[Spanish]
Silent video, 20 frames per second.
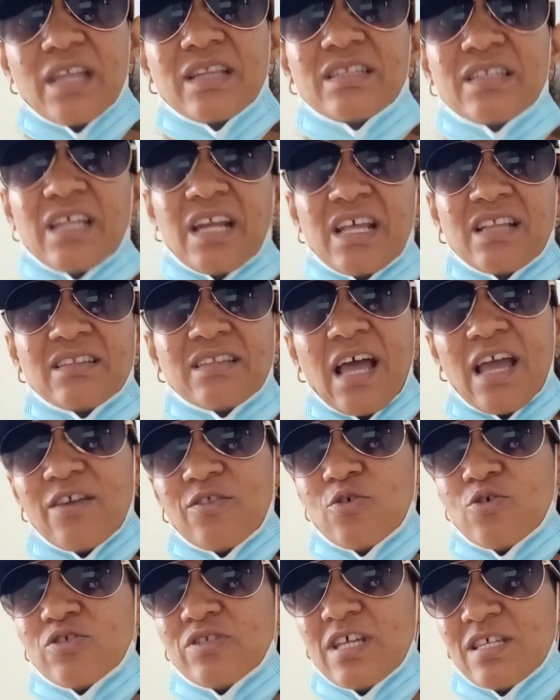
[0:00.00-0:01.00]

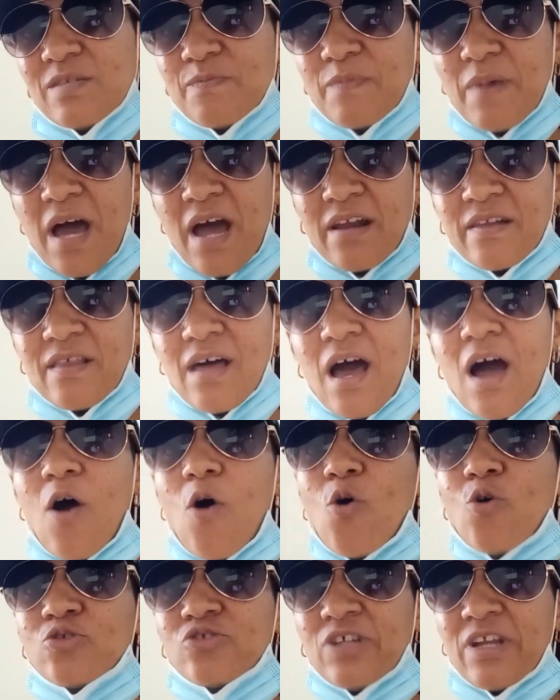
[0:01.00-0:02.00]
32 de espalda
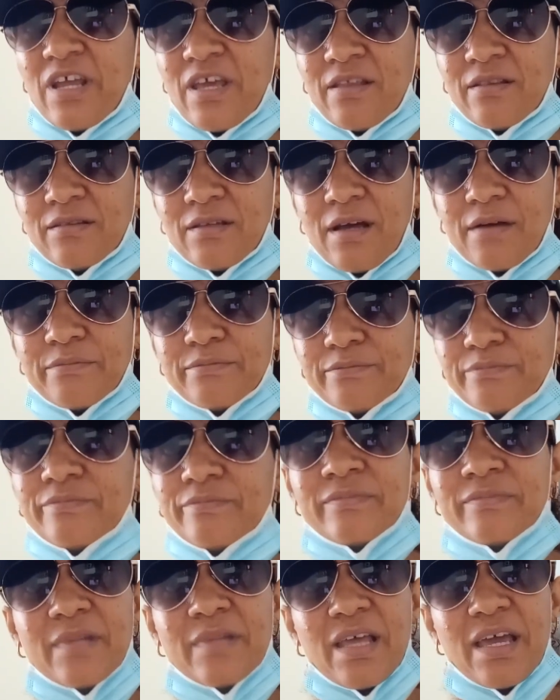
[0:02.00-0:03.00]
o 30.
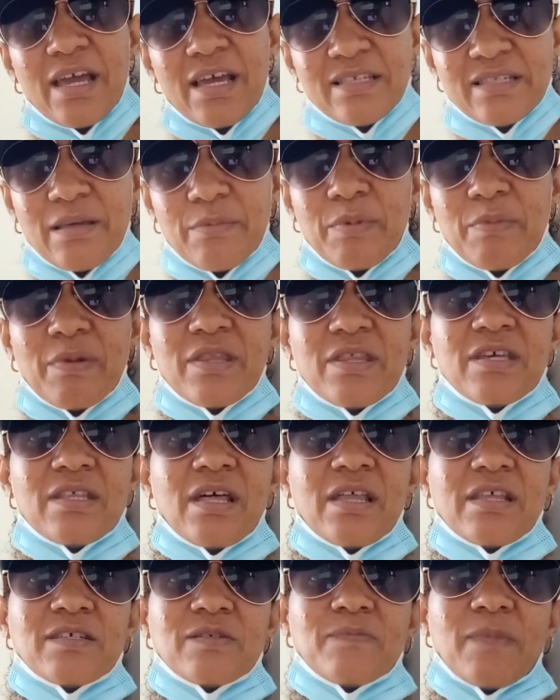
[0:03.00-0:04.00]
Esa es mi medida
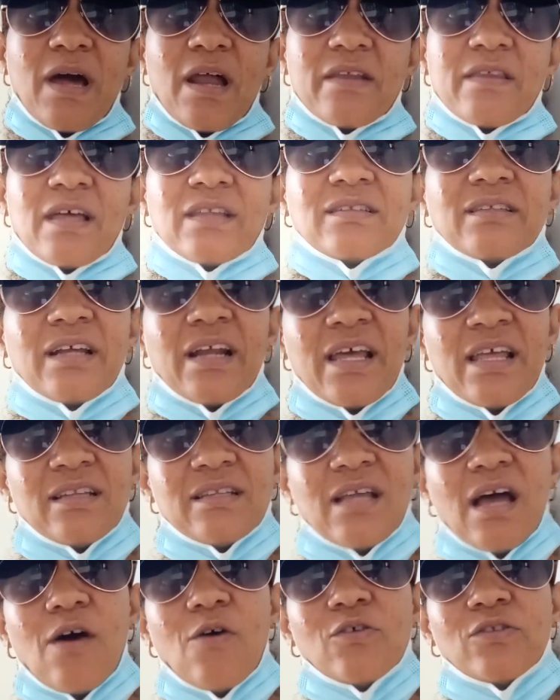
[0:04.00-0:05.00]
de espalda,
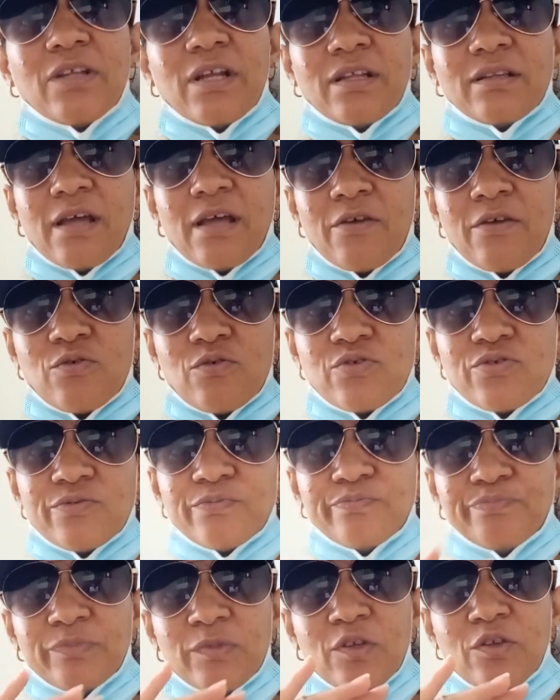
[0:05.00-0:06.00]
30 o 32,
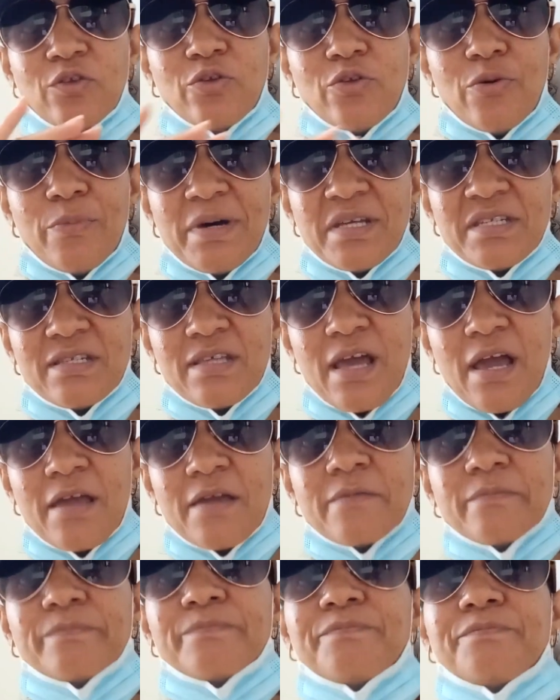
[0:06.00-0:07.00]
no más de ahí.
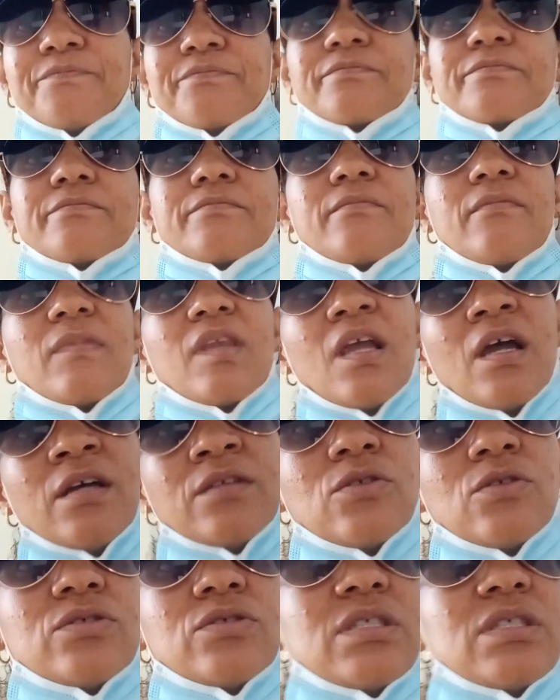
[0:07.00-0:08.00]

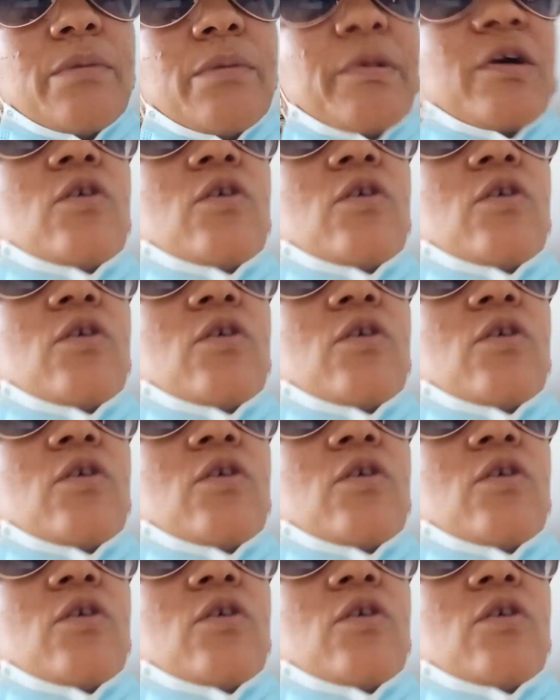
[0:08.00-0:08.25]
Entonces se me